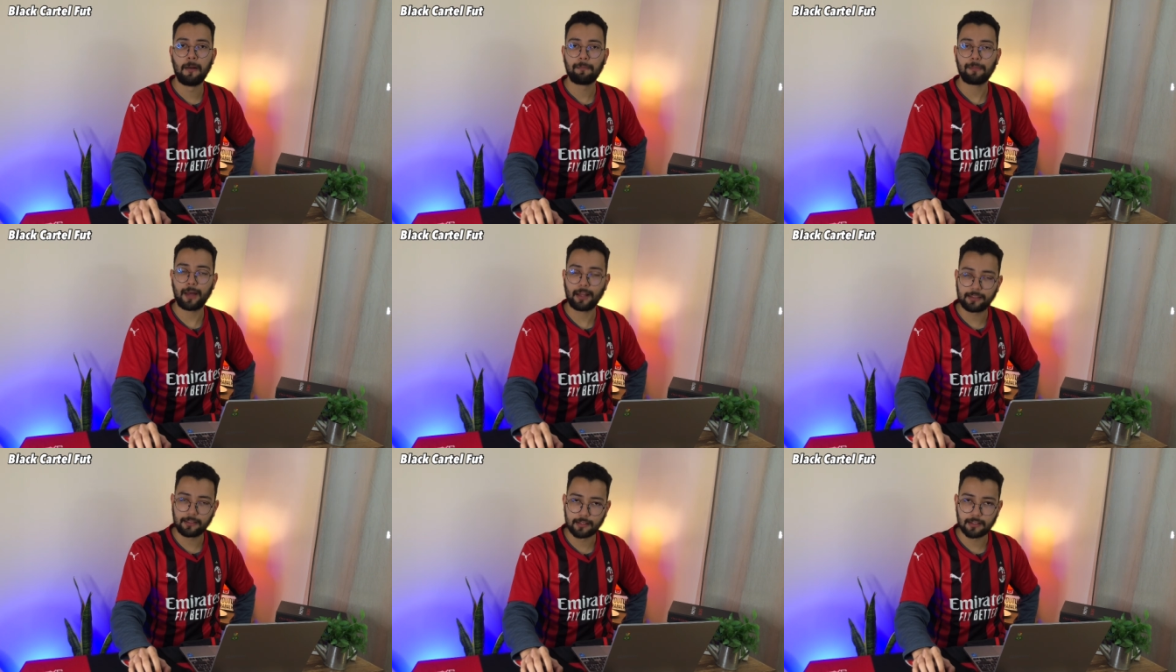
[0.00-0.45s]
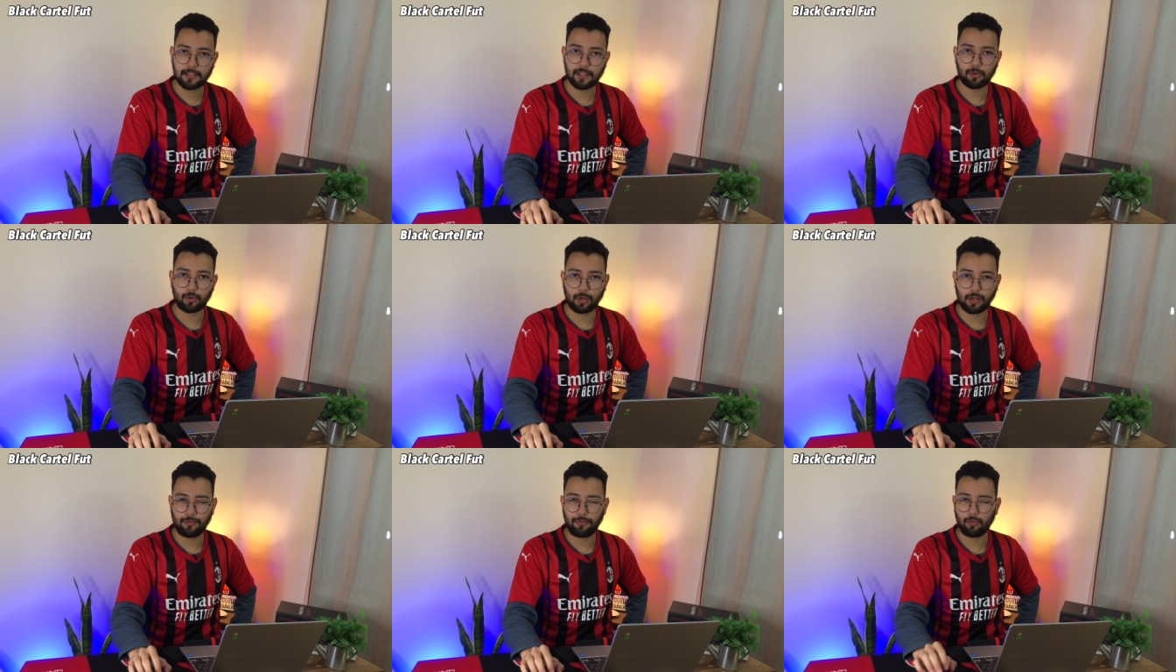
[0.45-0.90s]
Na
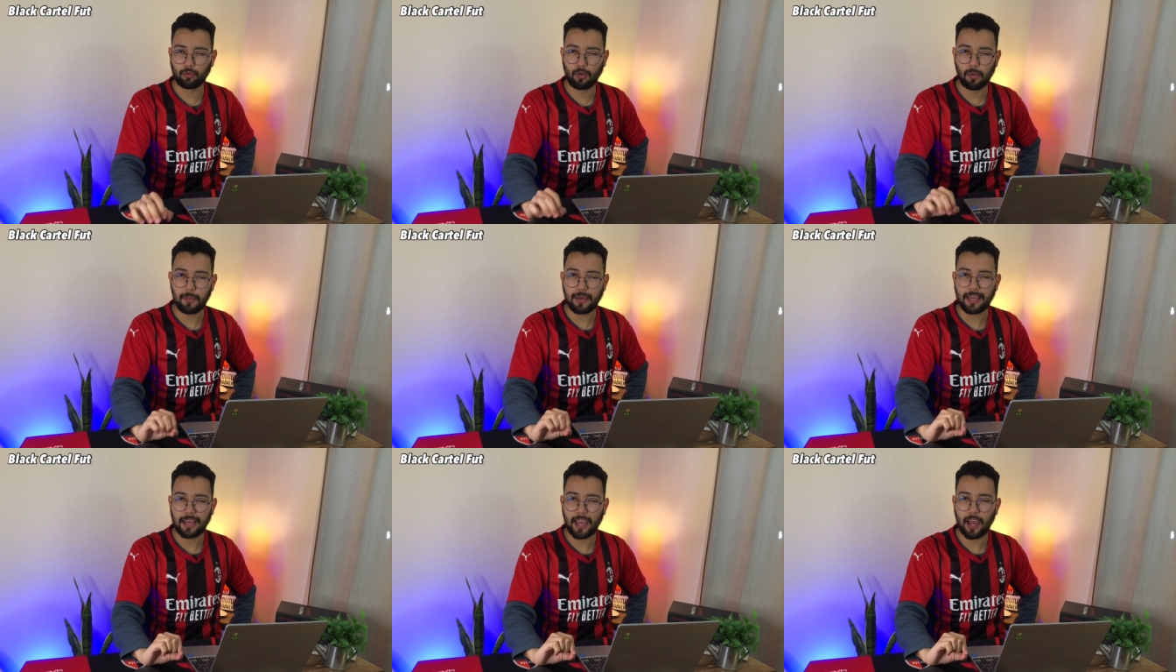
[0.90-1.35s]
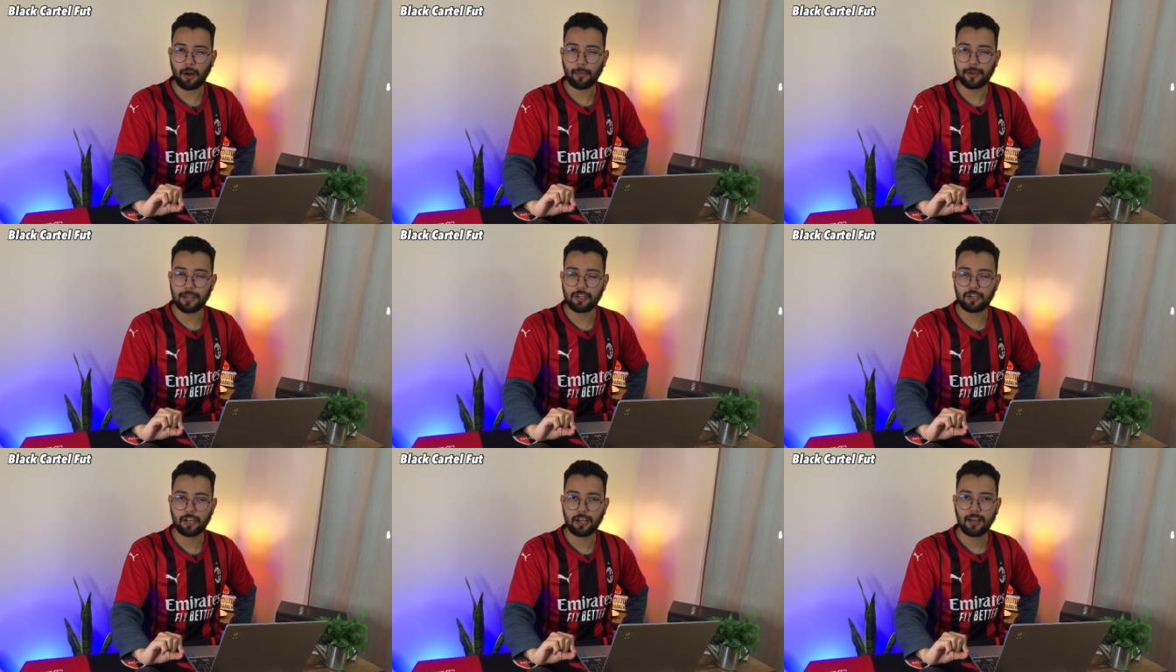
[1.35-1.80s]
terceirona foi um nome
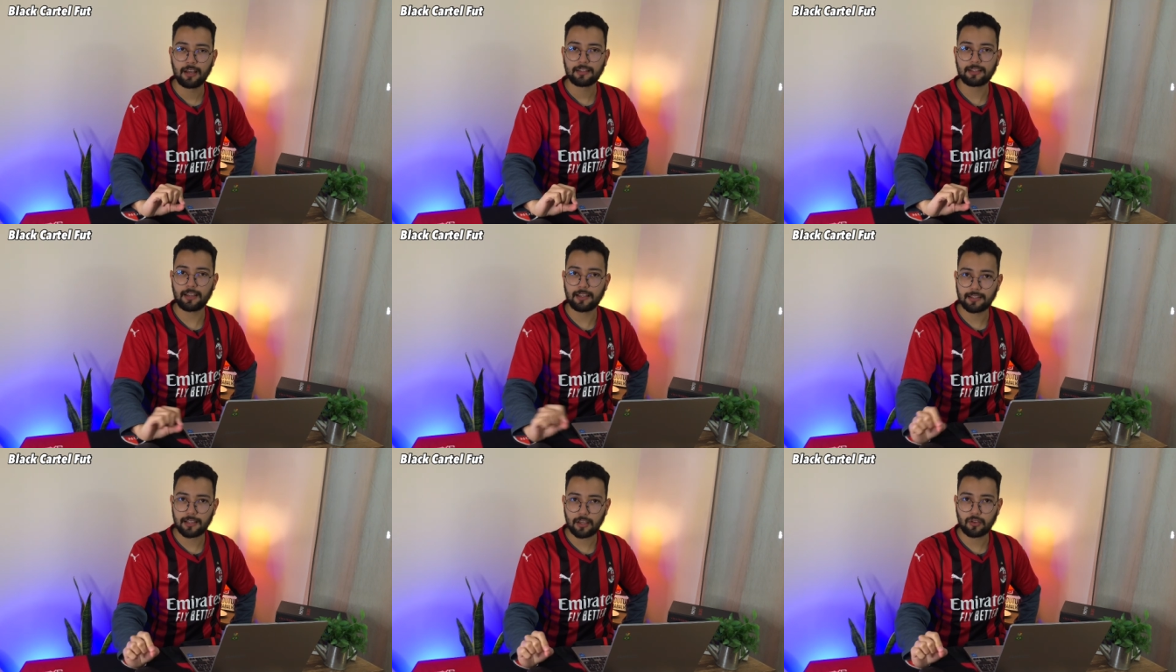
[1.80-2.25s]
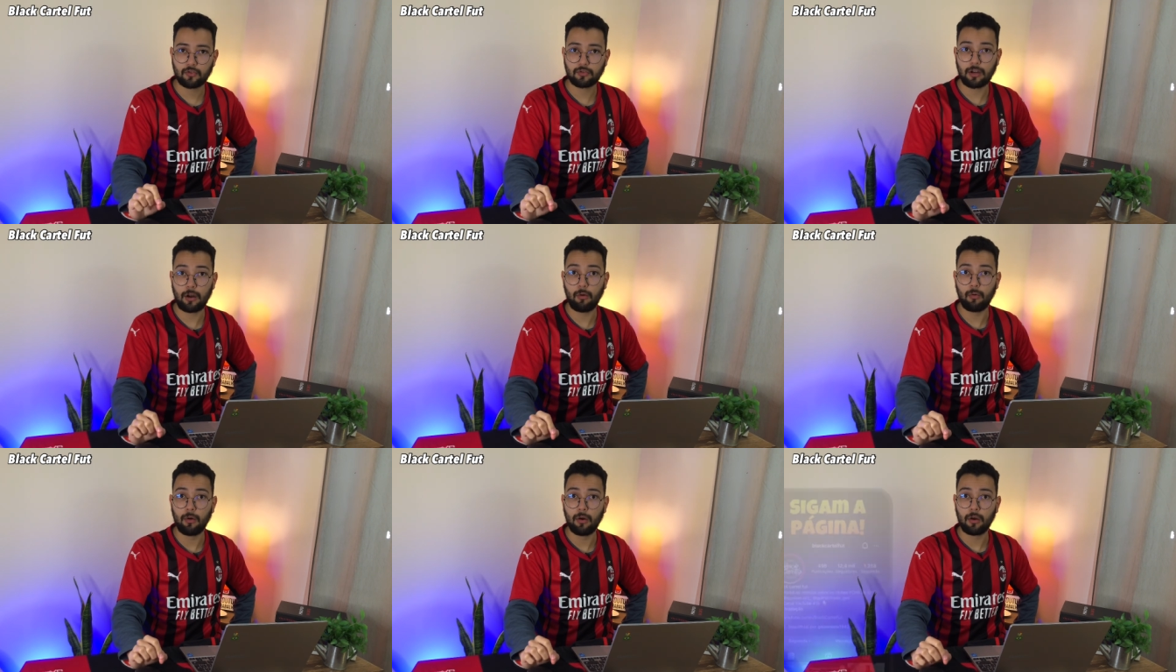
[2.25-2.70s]
realmente
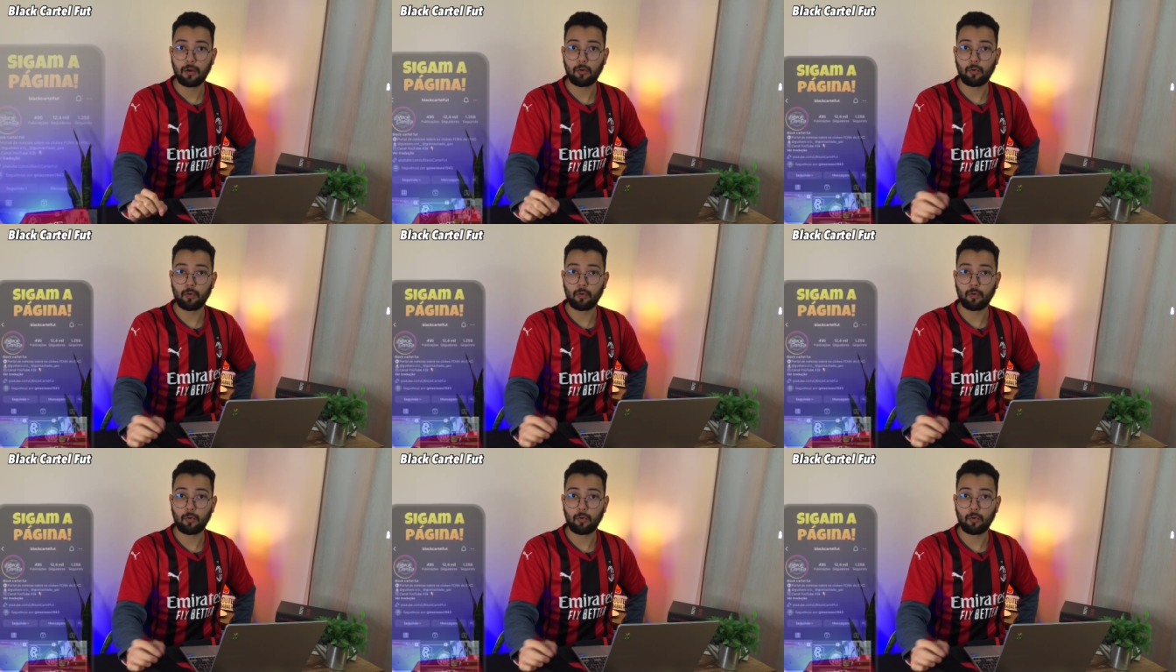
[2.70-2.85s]
sensacional.